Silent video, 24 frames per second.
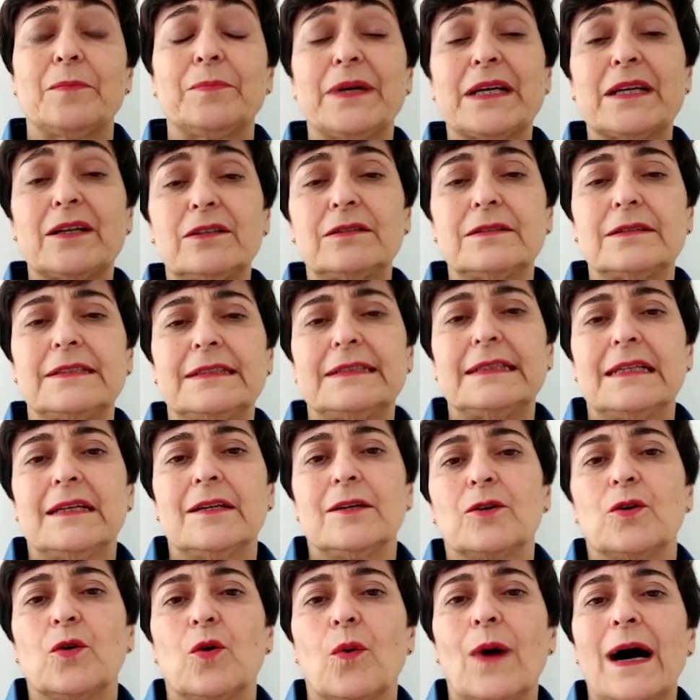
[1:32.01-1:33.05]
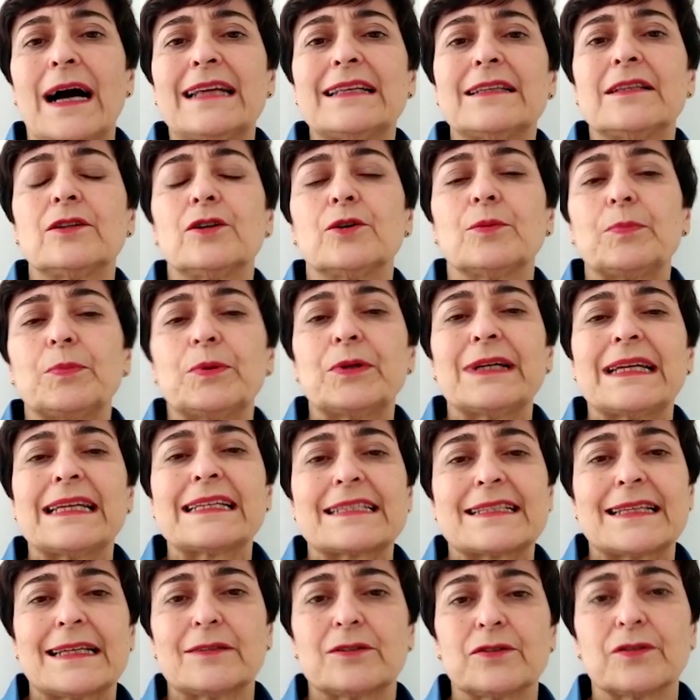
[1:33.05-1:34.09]
Però quando poi
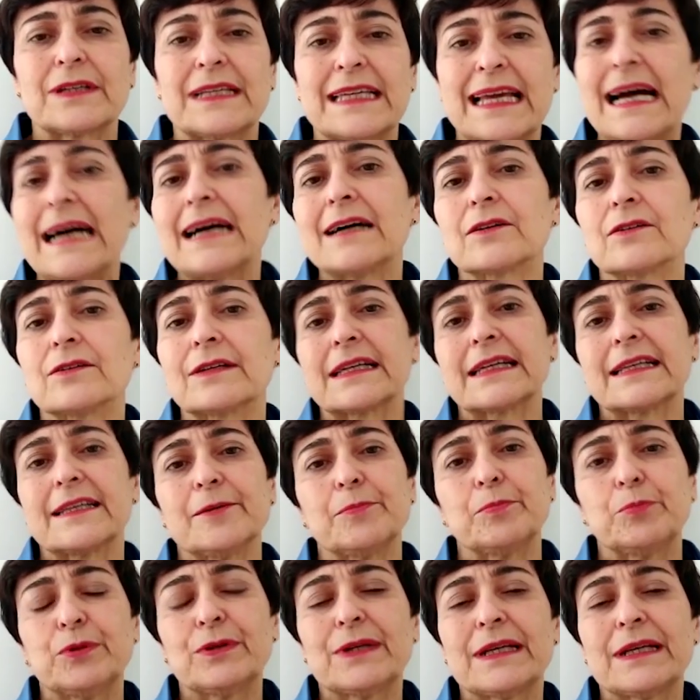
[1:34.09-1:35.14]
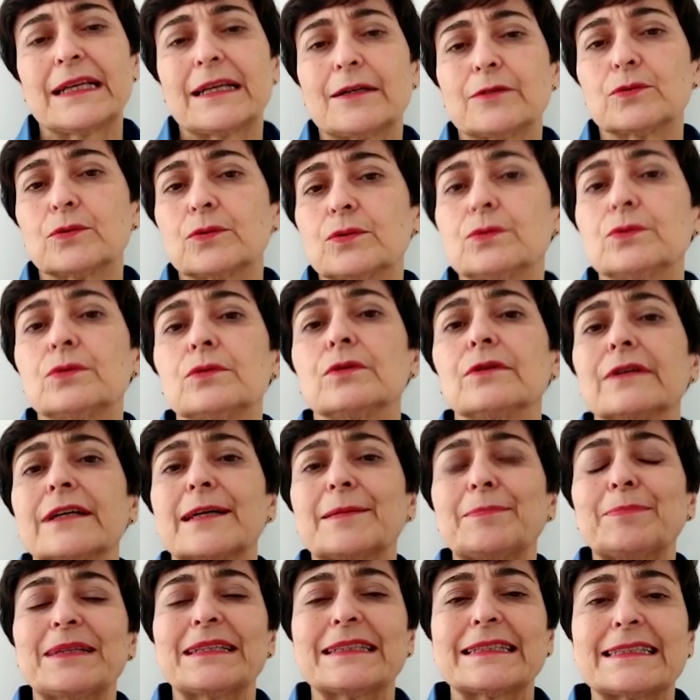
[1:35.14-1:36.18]
è stato chiaro che neppure in autunno
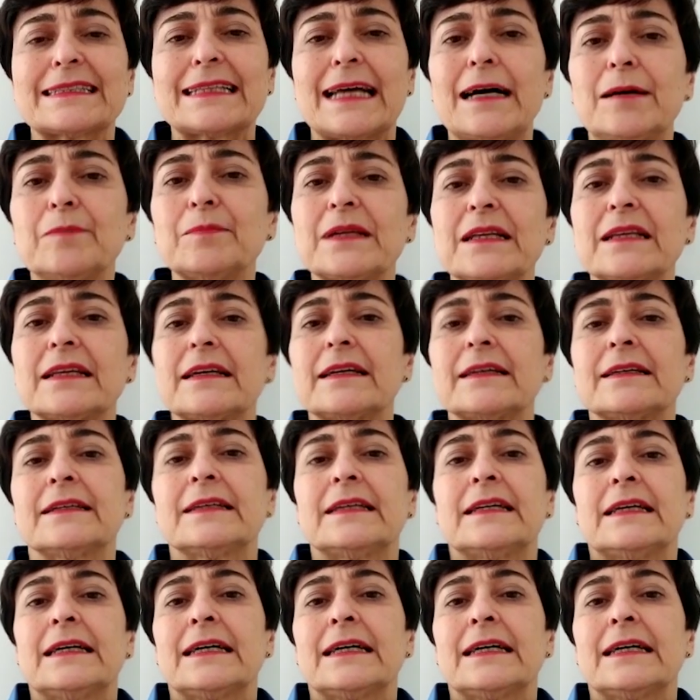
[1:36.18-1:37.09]
era pensabile